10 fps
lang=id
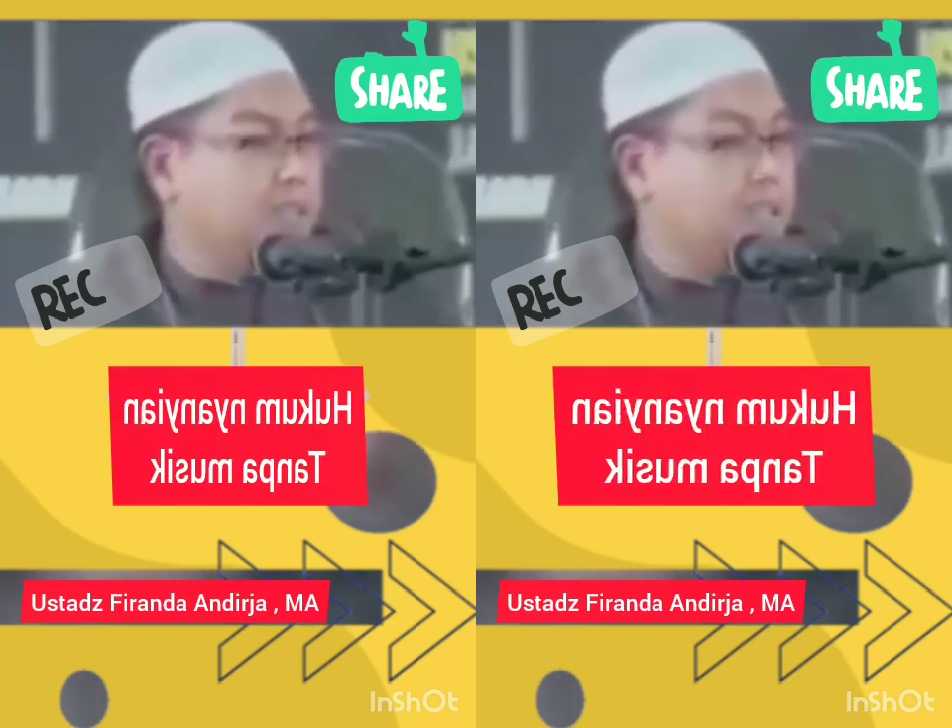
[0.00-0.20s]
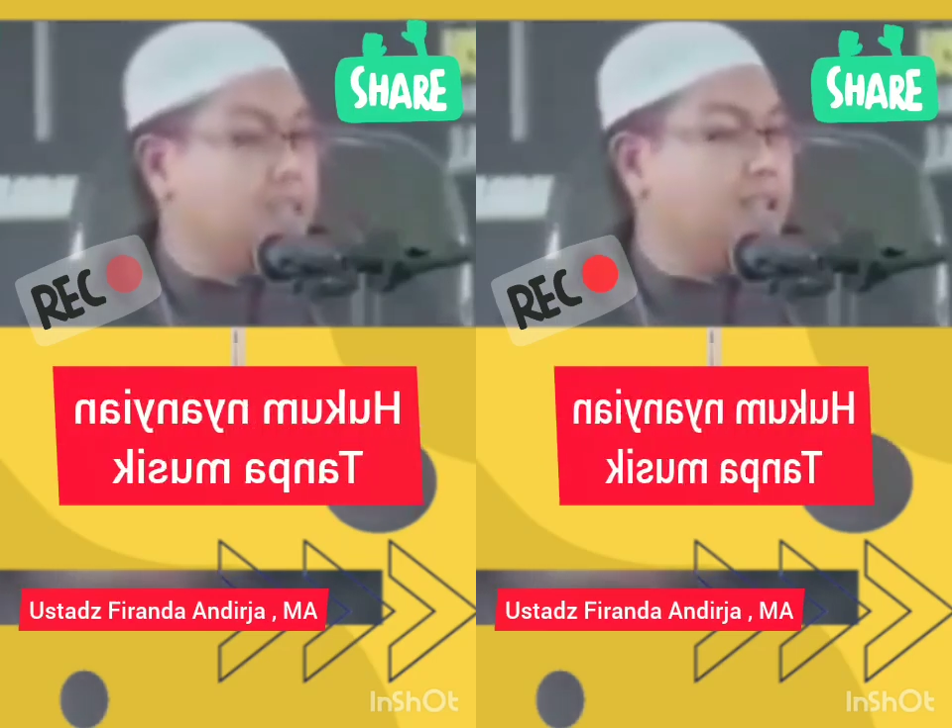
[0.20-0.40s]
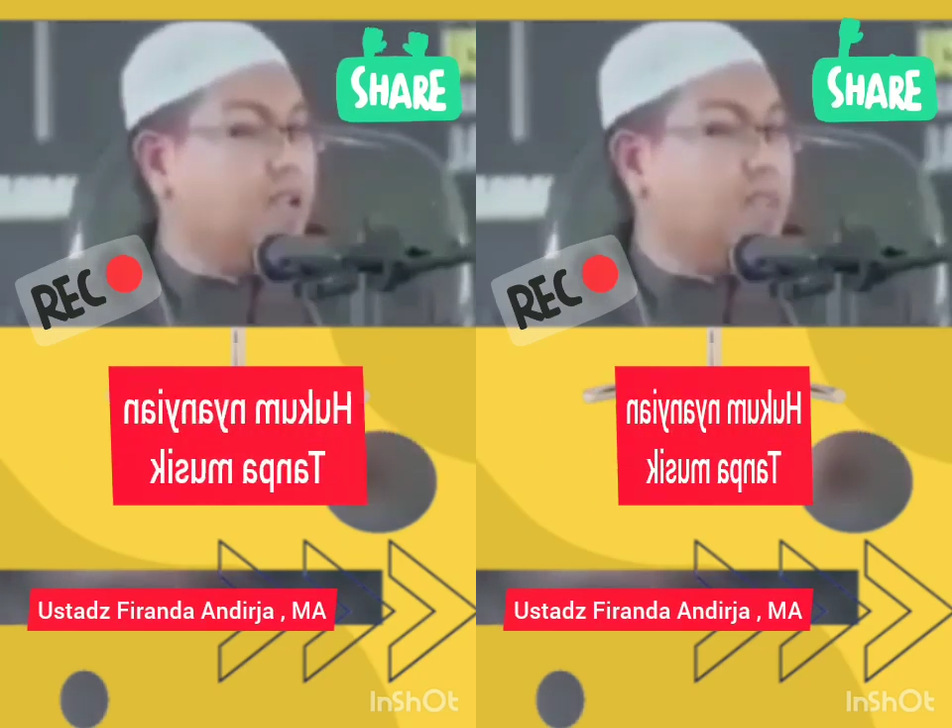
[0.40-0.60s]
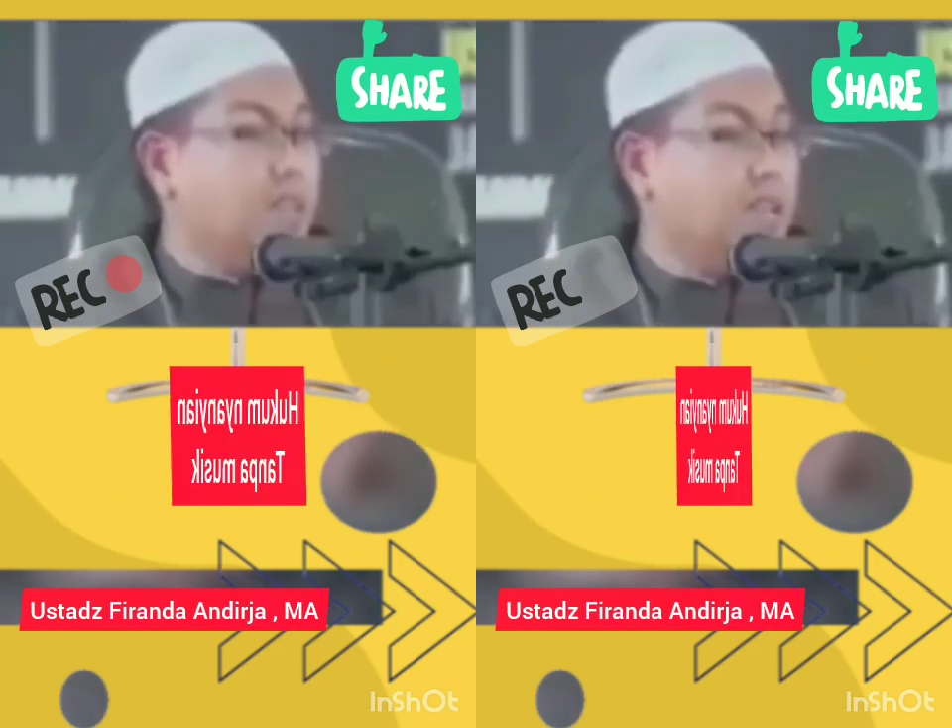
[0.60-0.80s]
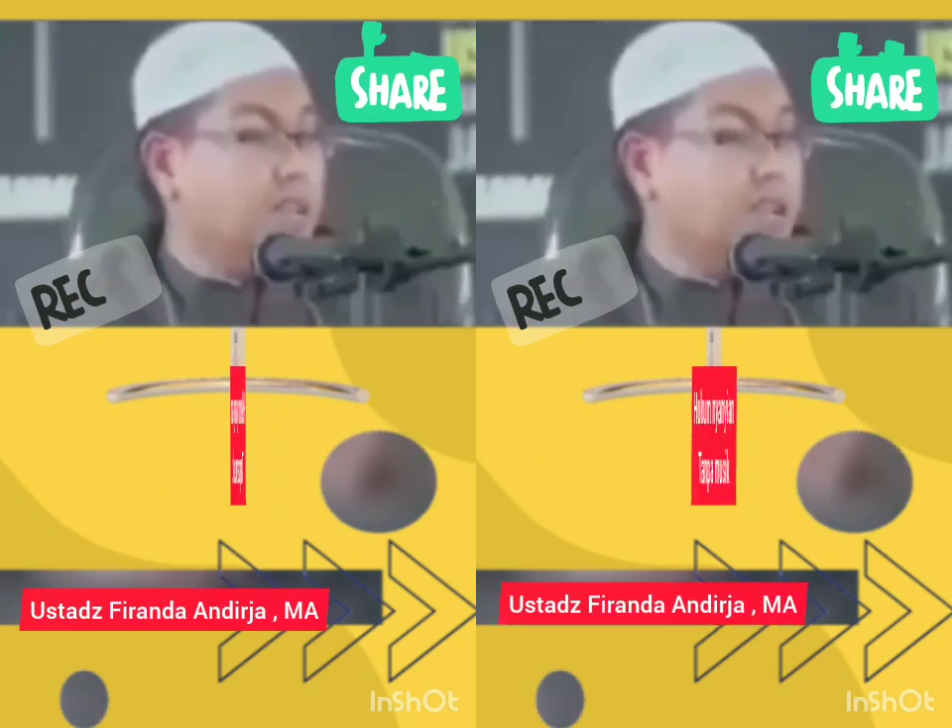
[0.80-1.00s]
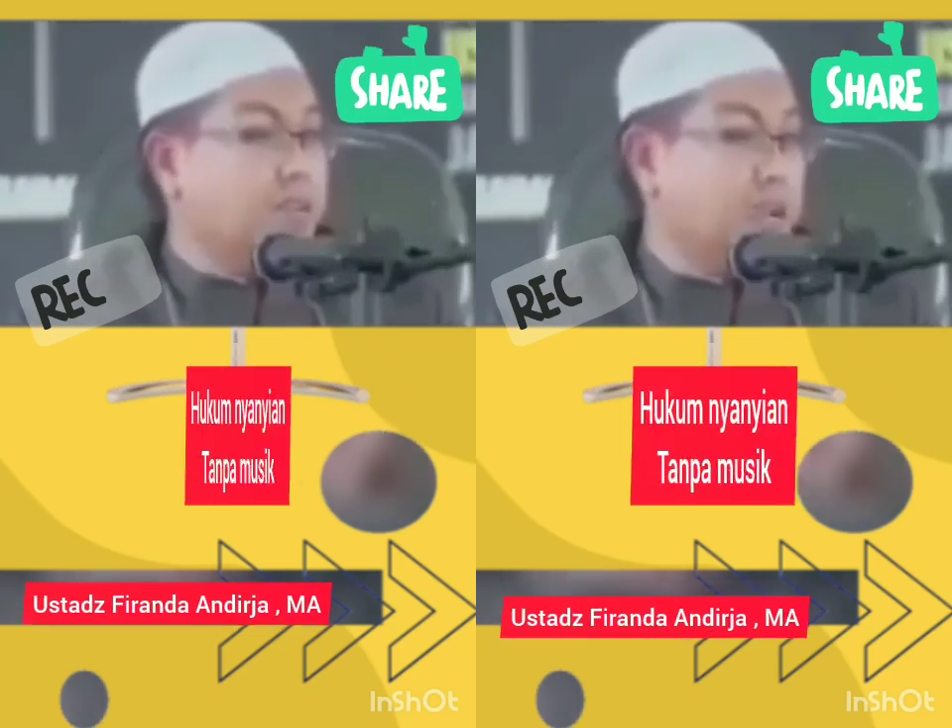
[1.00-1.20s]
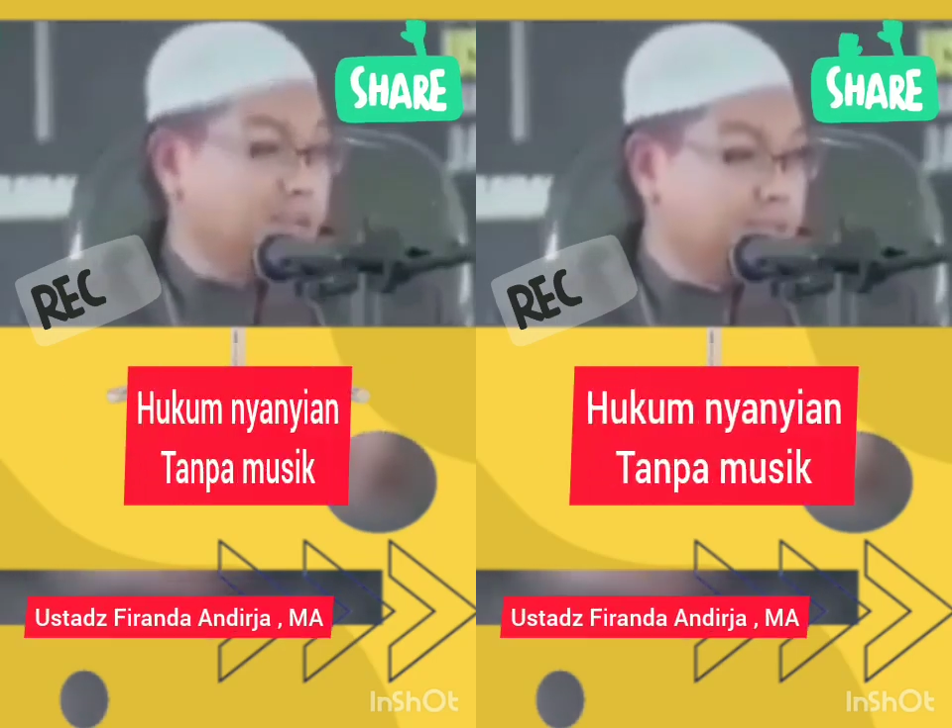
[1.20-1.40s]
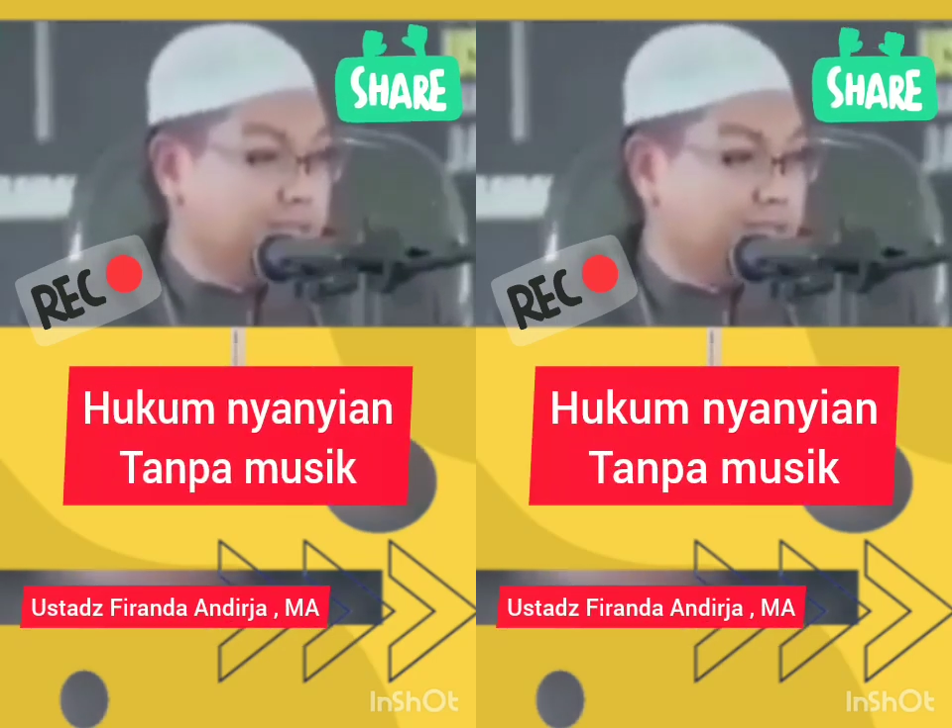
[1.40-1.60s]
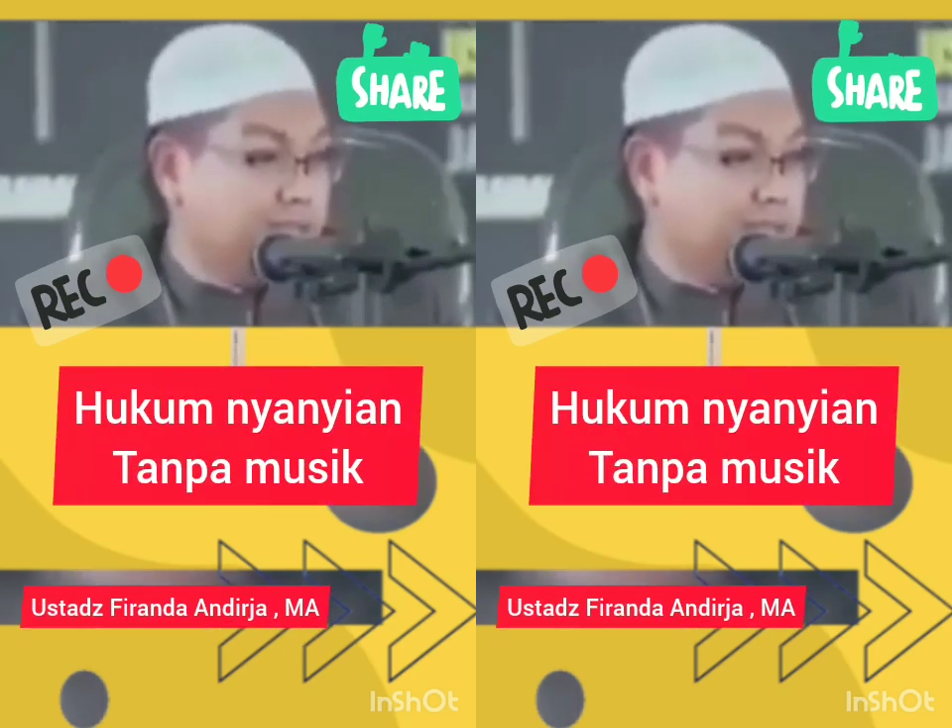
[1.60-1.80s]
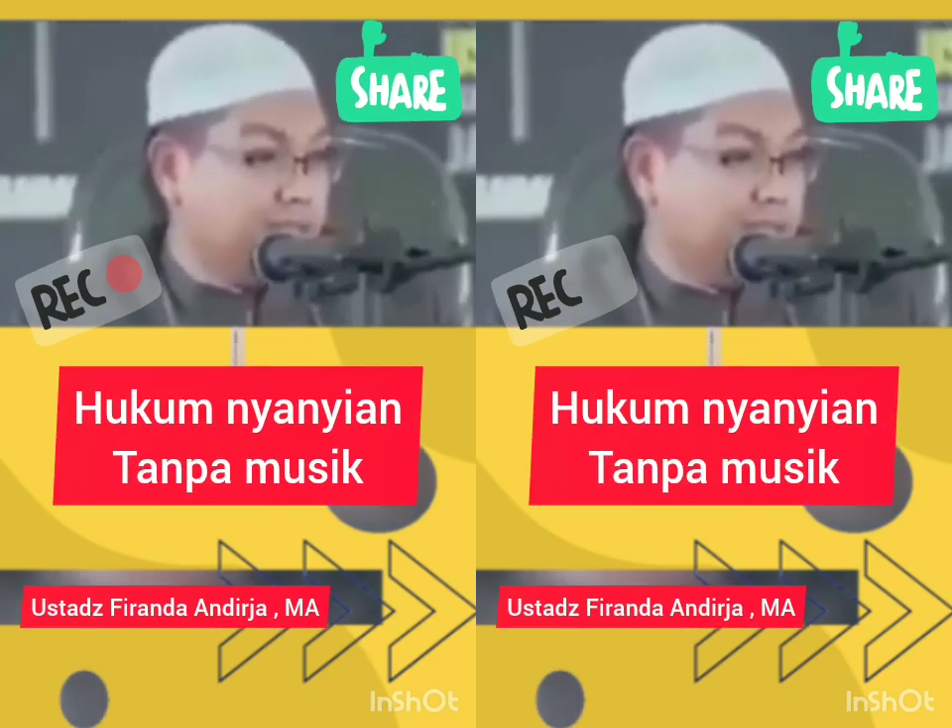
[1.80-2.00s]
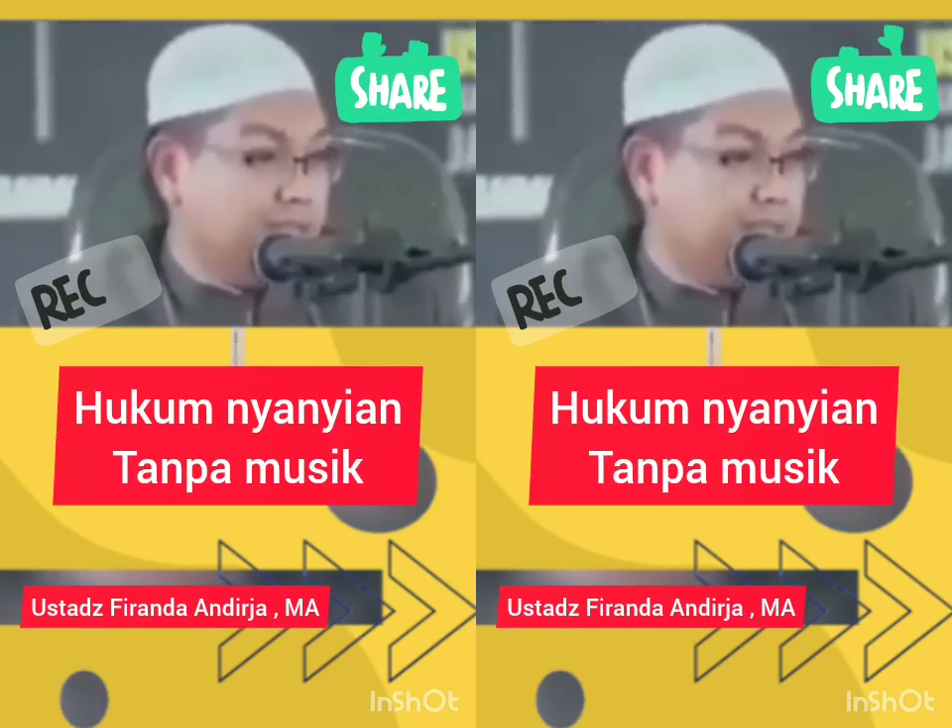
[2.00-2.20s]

saya jarang baca Quran. Ya.